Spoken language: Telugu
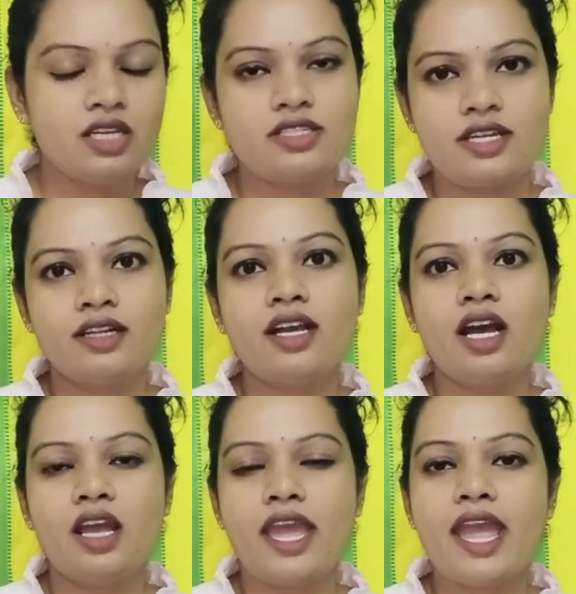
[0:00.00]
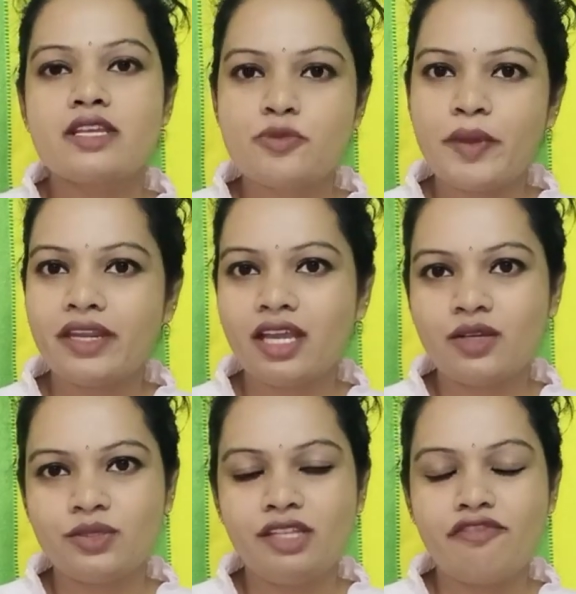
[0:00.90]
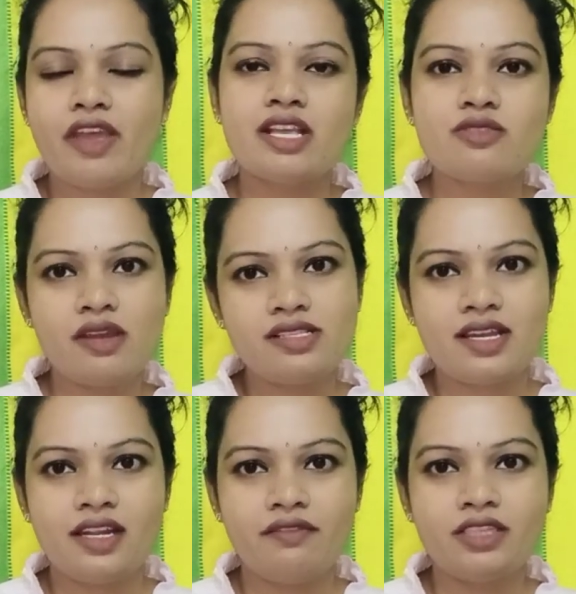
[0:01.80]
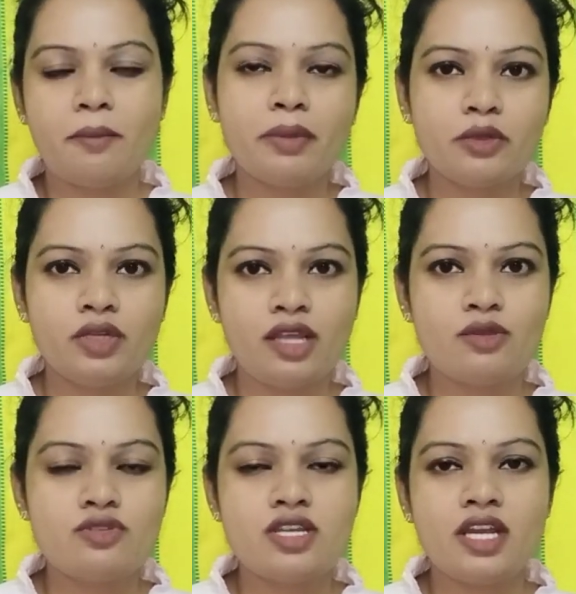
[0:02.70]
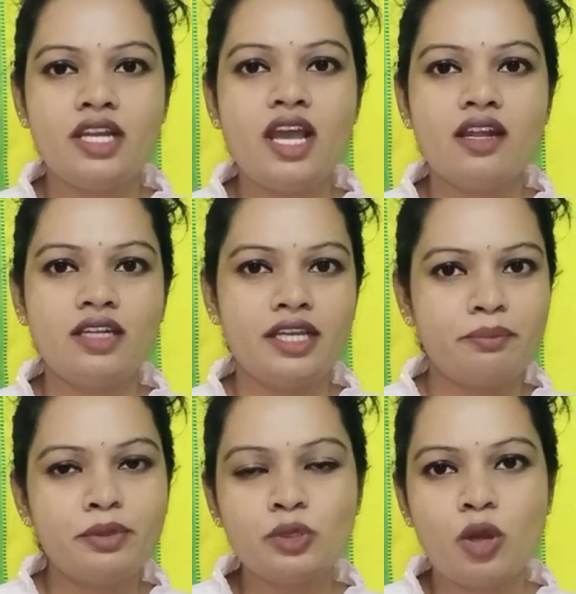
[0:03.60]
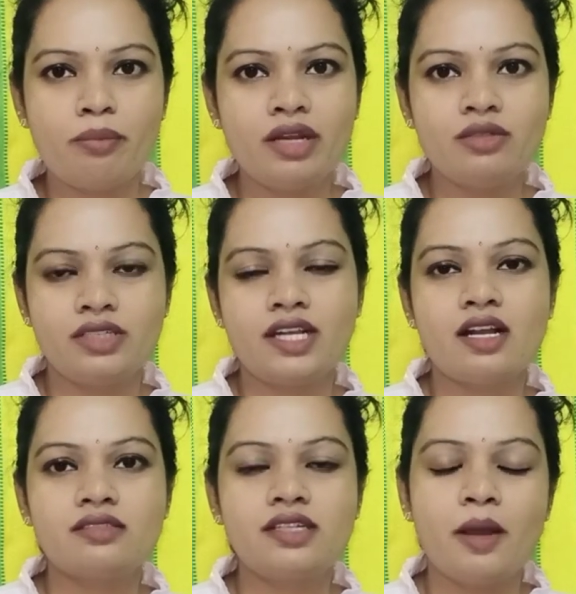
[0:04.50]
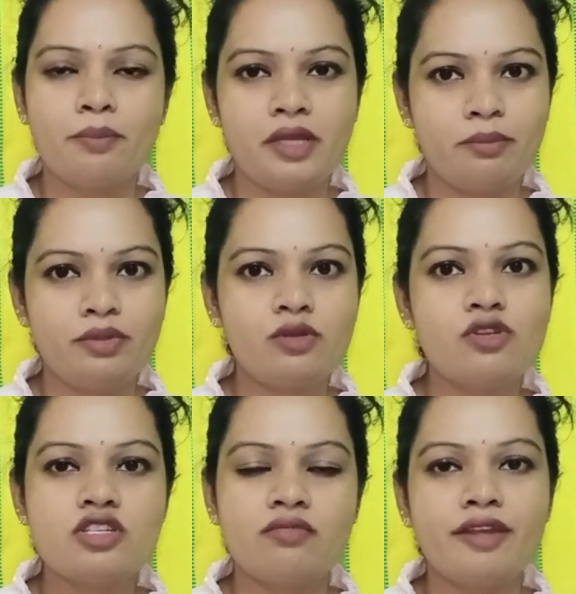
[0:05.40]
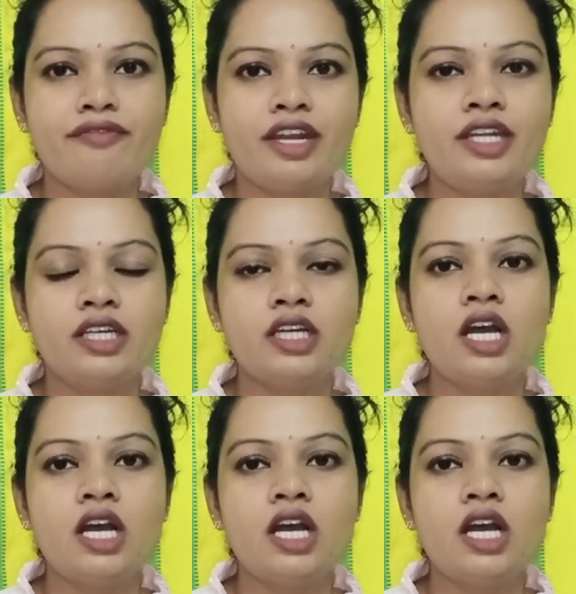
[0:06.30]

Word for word: జనరల్గా ఏజ్ పెరిగే కొద్దీ ఫేస్ ఆయిల్స్ అనేవి తప్పకుండా యూజ్ చేయాలి అంటే ఎప్పుడు కొబ్బరి నూనె కాకుండా అప్పుడప్పుడు కొంచెం డిఫరెంట్